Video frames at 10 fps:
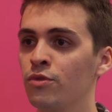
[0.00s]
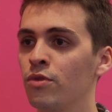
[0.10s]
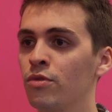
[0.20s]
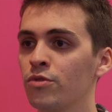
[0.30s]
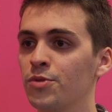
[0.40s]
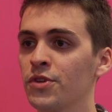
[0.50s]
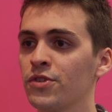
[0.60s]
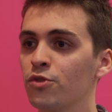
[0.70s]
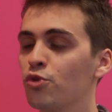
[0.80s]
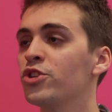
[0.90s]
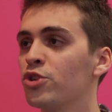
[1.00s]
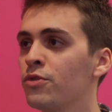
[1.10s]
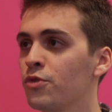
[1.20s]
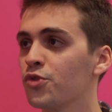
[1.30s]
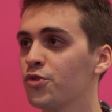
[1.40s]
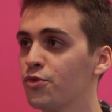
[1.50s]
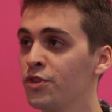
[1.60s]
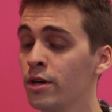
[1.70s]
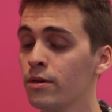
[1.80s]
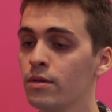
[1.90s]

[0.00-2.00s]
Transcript: vont, je pense, dont les gens vont se souvenir.